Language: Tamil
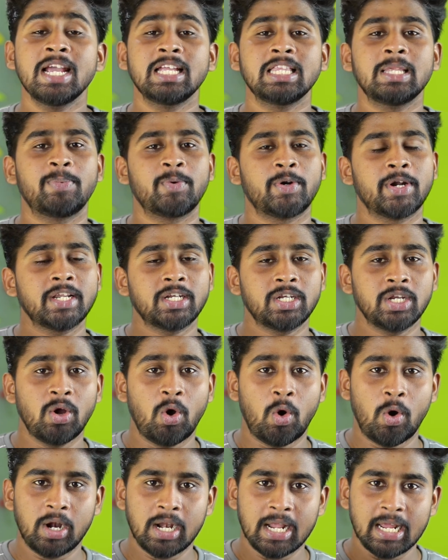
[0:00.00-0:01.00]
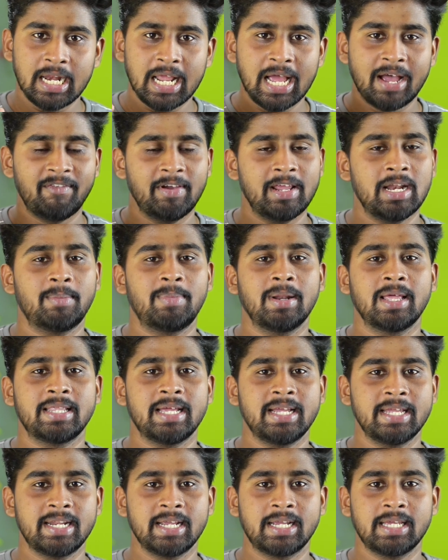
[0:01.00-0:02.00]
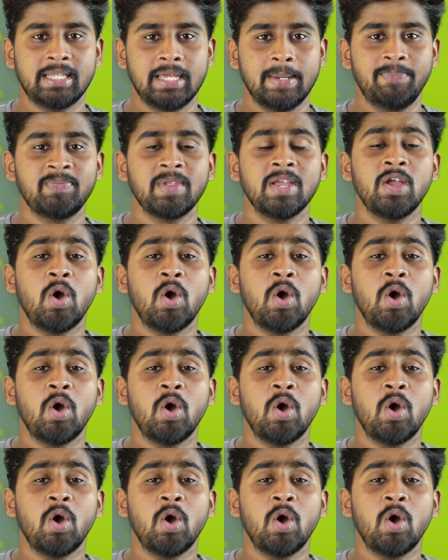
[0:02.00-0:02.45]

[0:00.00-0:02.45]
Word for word: இந்த ப்ராடக்ட்டு ஆன்லைனில் அவைலபிளாக தான் இருக்குது